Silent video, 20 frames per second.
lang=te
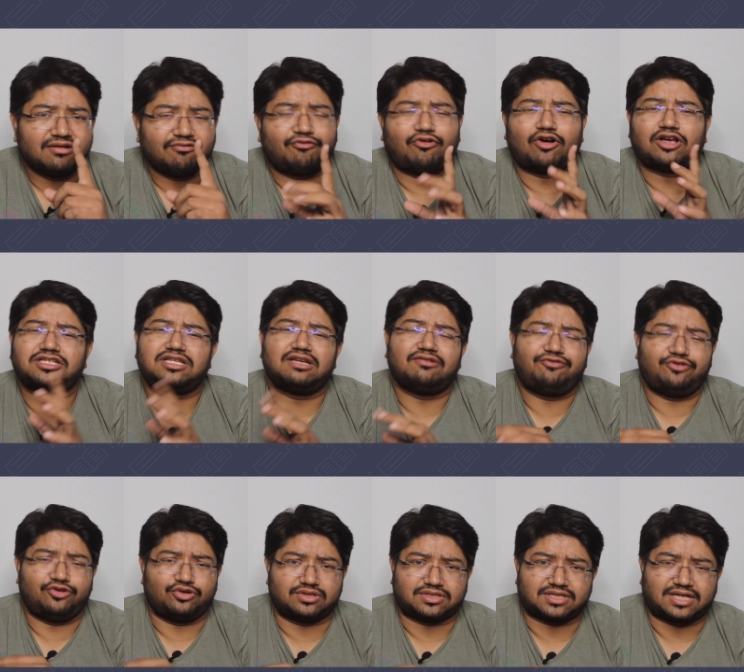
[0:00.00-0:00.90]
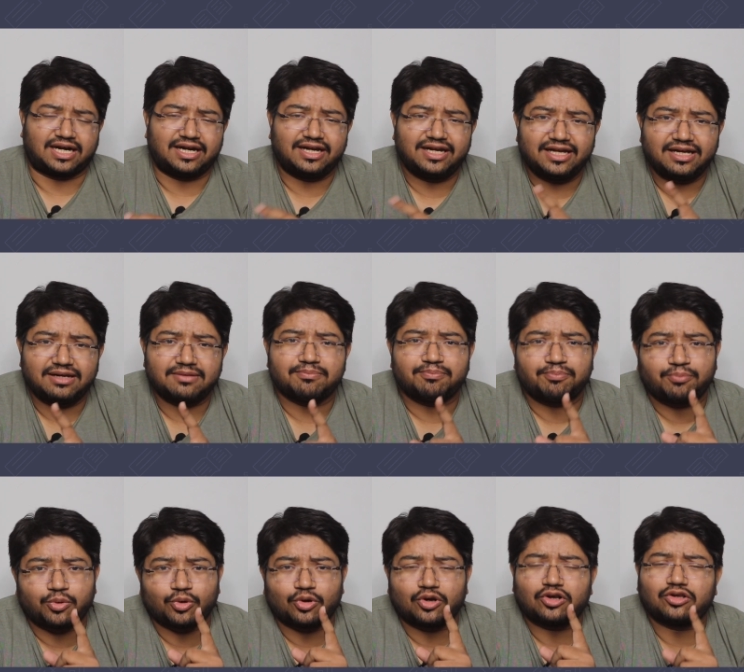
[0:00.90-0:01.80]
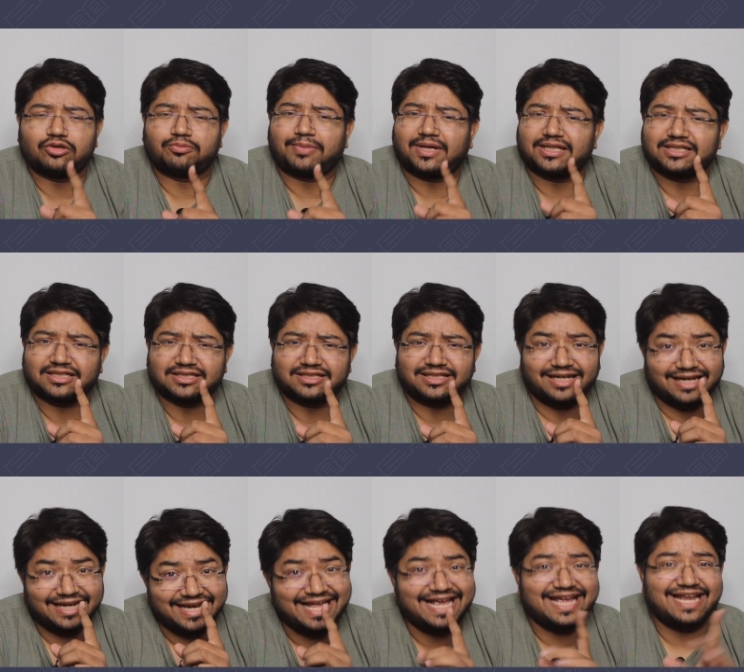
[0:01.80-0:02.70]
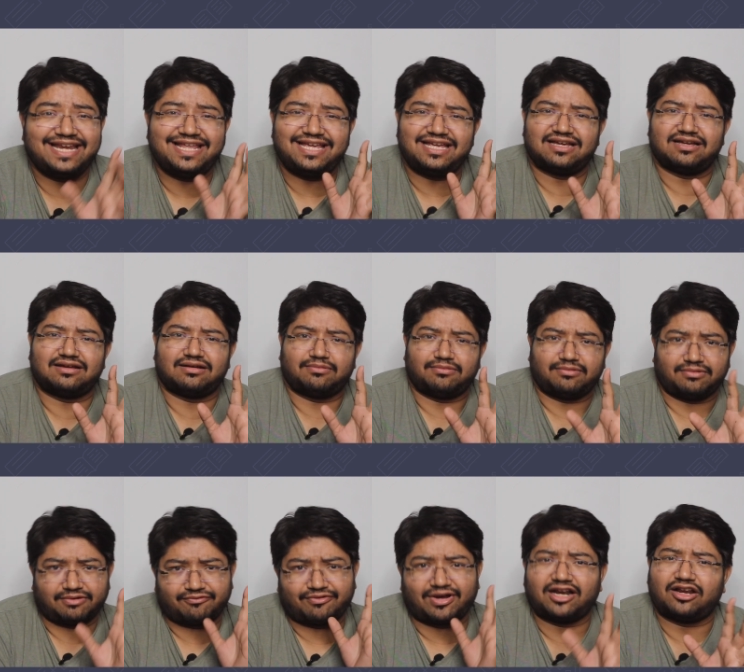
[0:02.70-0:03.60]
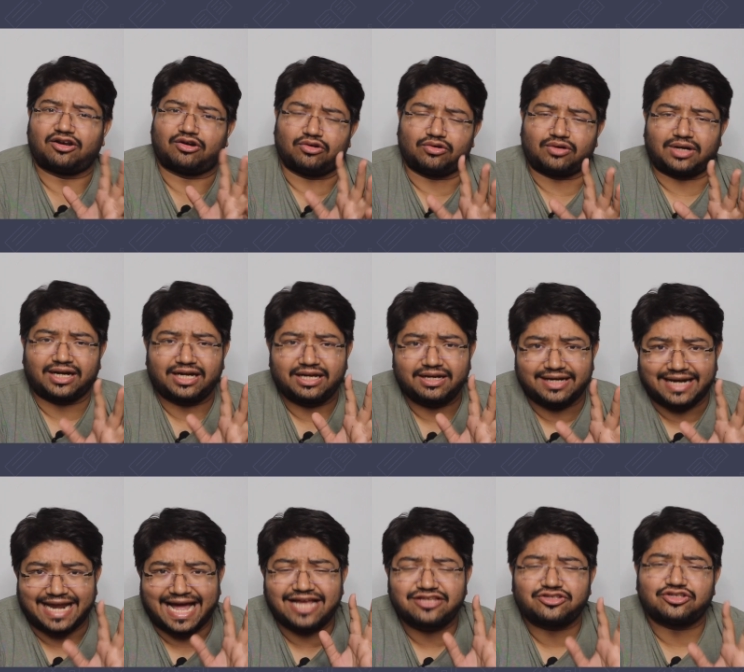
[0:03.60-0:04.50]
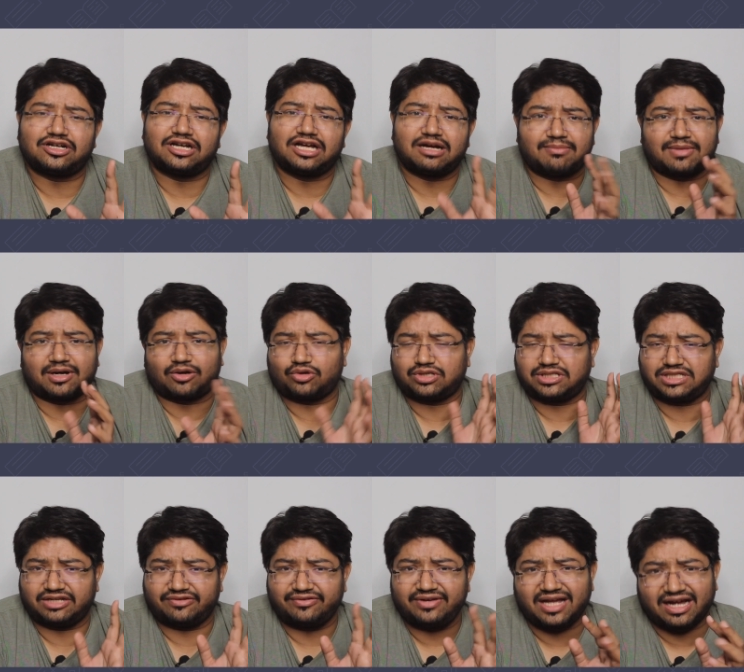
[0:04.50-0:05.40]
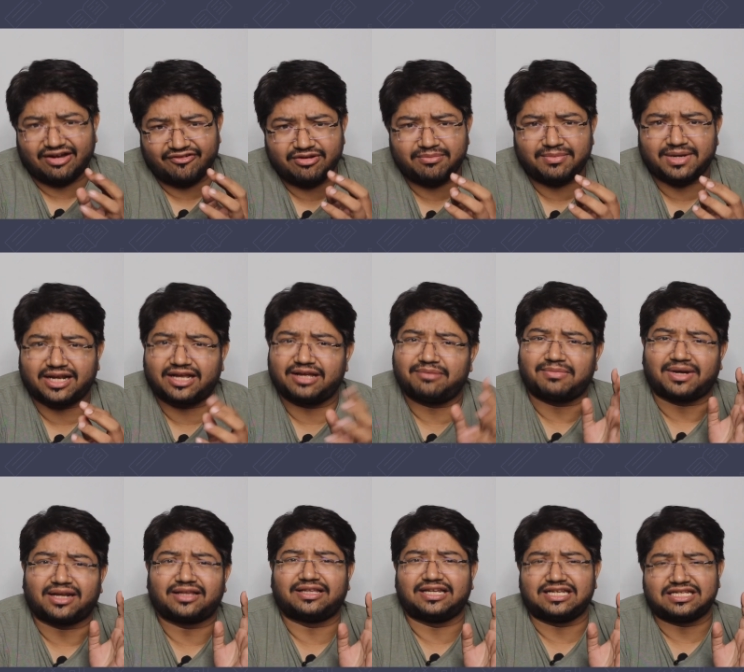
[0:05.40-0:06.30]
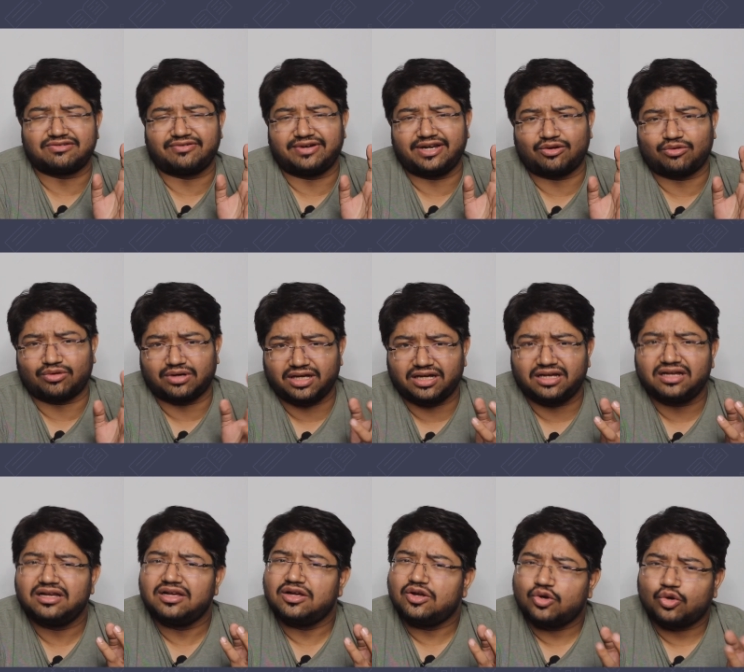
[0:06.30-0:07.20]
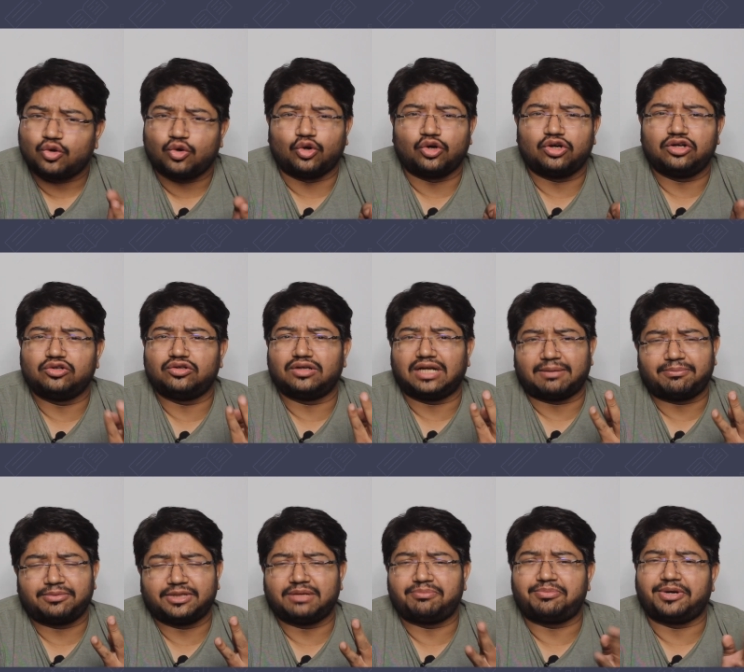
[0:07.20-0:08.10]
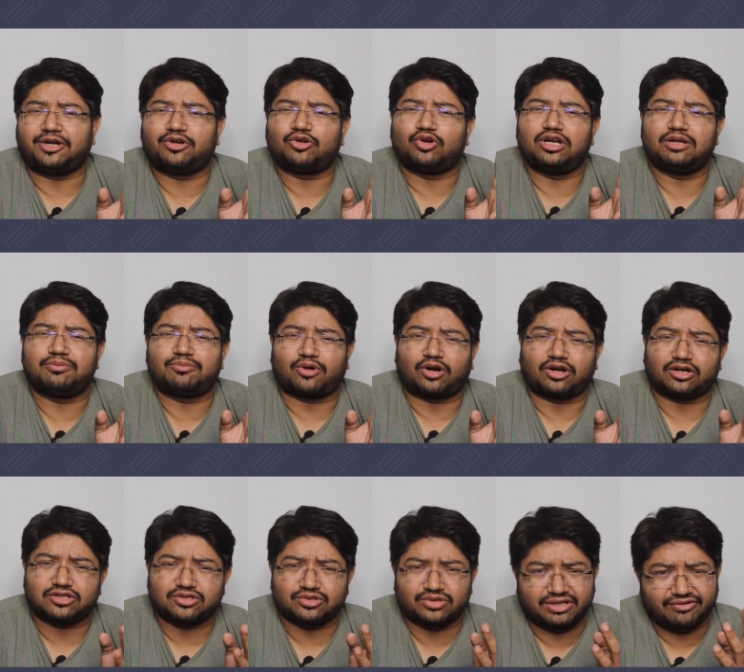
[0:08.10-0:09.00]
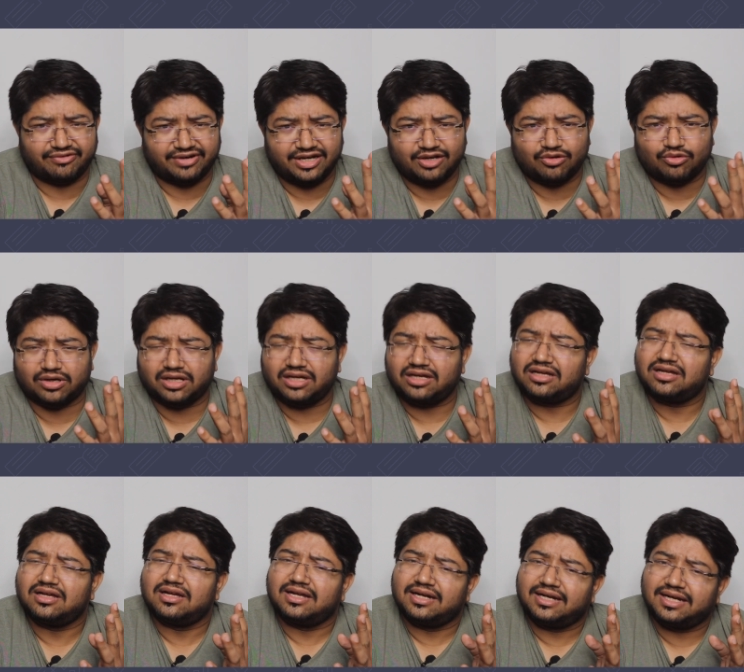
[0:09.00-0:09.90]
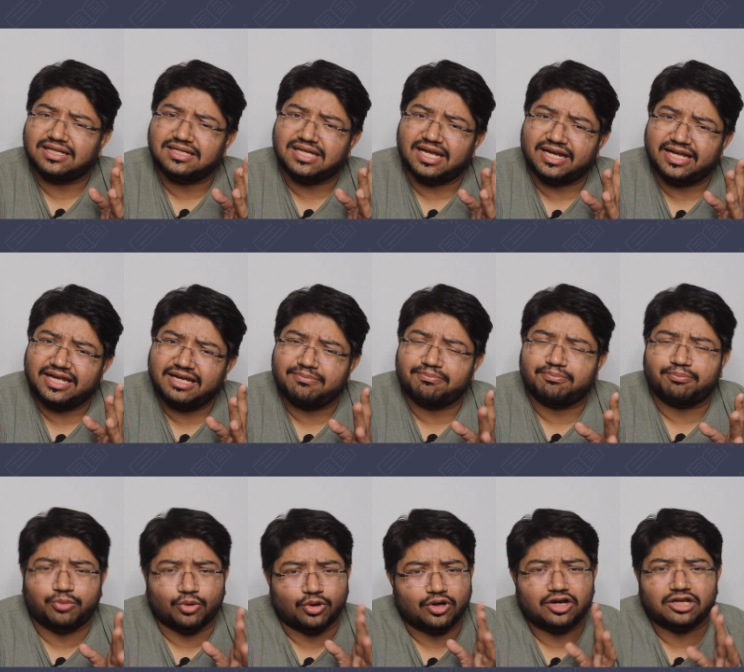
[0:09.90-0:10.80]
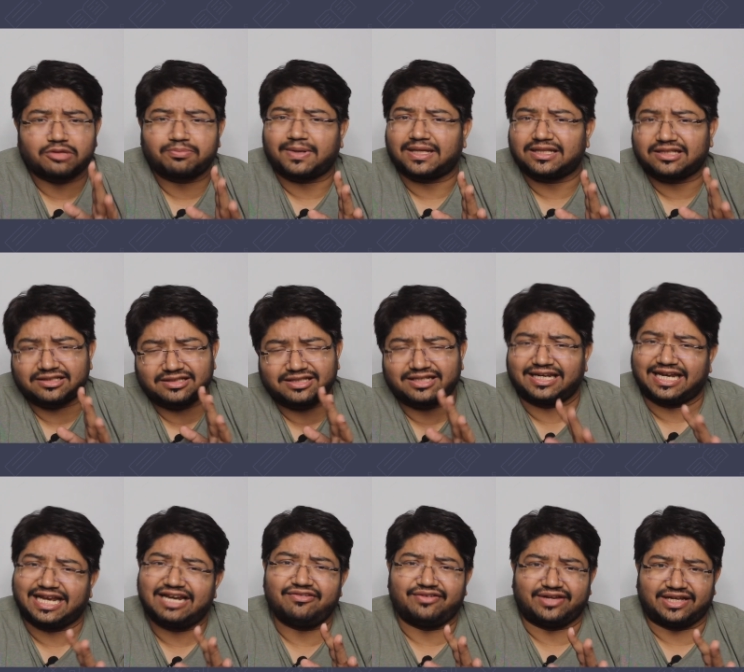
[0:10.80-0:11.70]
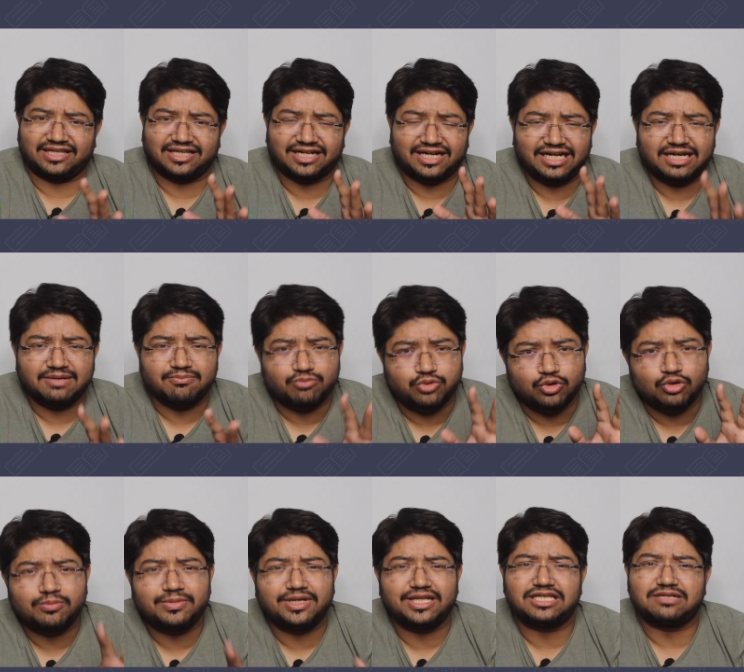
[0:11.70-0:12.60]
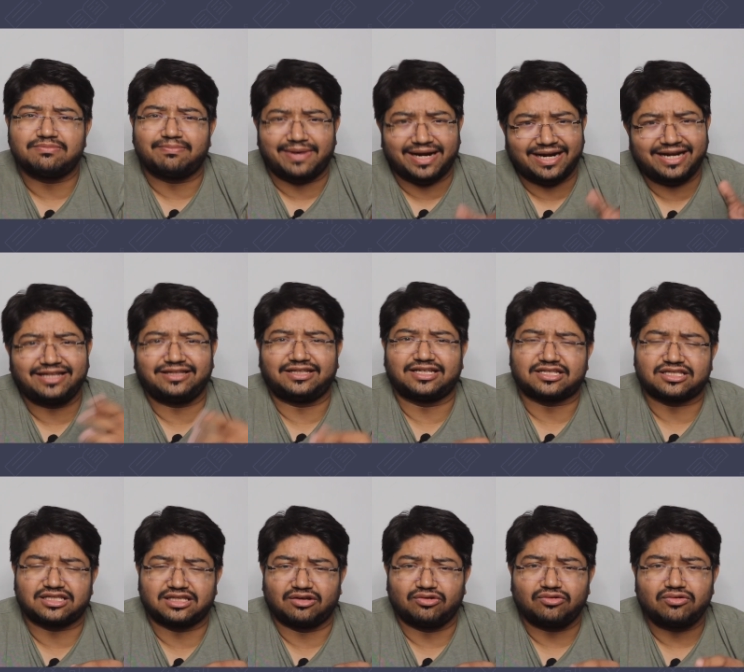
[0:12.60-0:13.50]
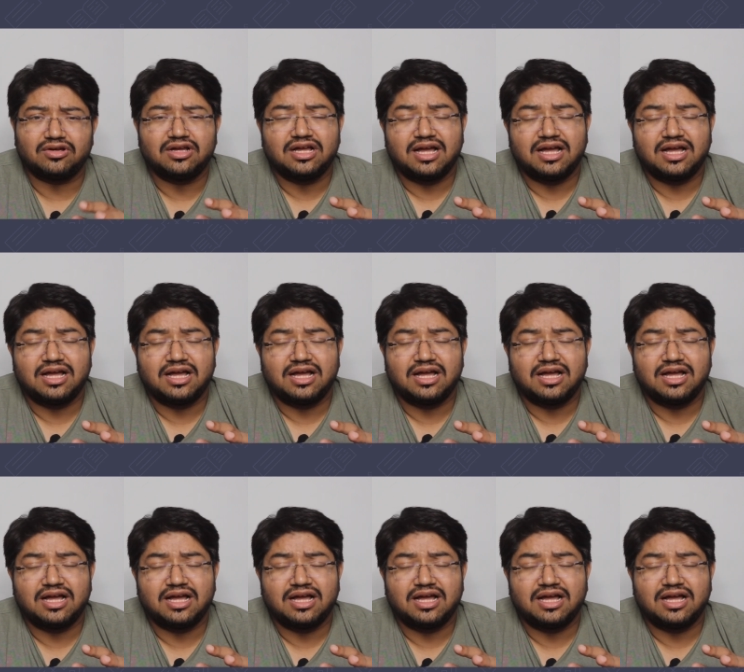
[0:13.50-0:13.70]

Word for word: ఫాసిల్ ఫ్యూయల్స్ అంటే పునరుత్పాదకత లేని వనరులు అంటే న్యాచురల్గా మనకు వచ్చేవి అవే మనకి మనకు తెలిసినవన్నీ కూడా కోలు లేకపోతే పెట్రోలియం ప్రోడక్ట్స్ ఇవన్నీ కూడా నిజానికి పునరుత్పాదకత లేనివి ఎందుకంటే భూమి నుంచి బయటికి తెస్తున్నాం